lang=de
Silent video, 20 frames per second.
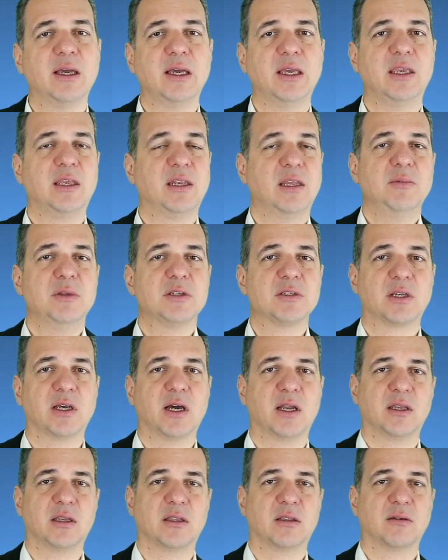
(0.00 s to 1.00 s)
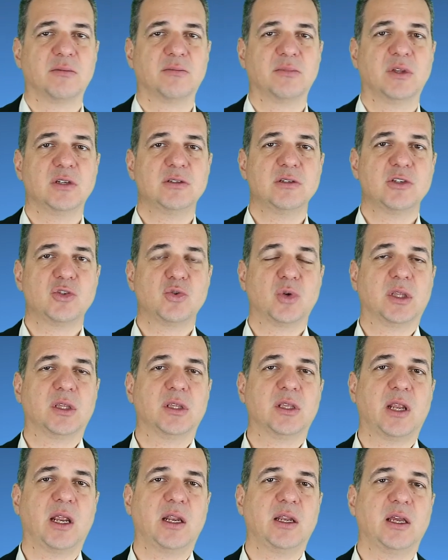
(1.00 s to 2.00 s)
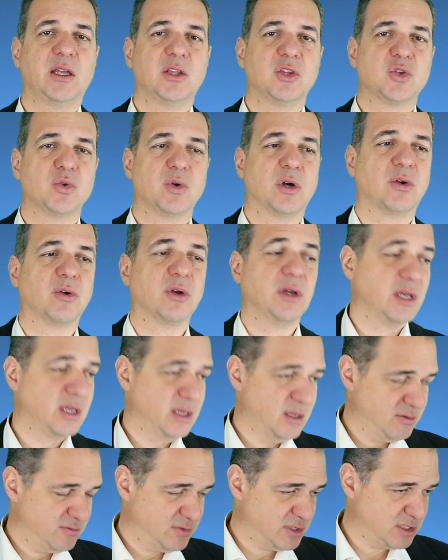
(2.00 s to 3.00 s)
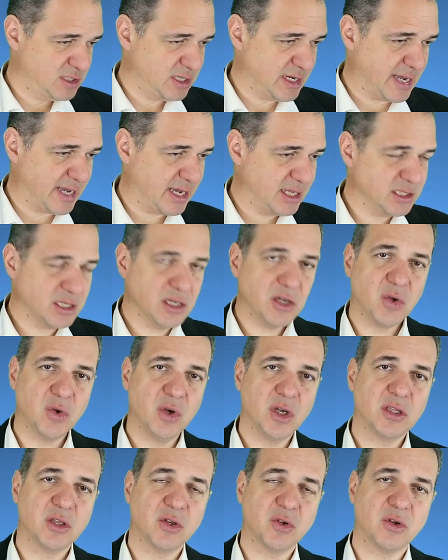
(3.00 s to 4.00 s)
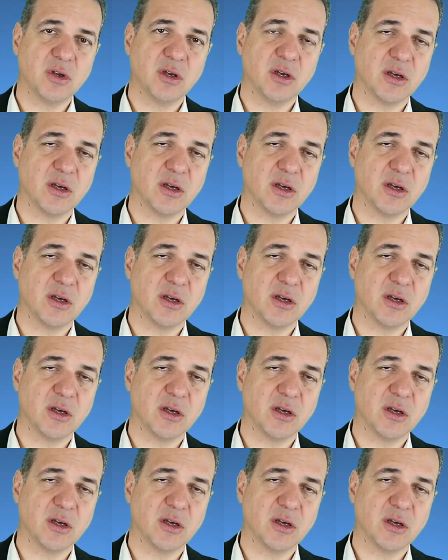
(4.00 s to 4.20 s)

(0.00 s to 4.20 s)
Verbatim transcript: Ich nehme das gar nicht. Das ist sortenreine Entsorgung was den anderen gehört,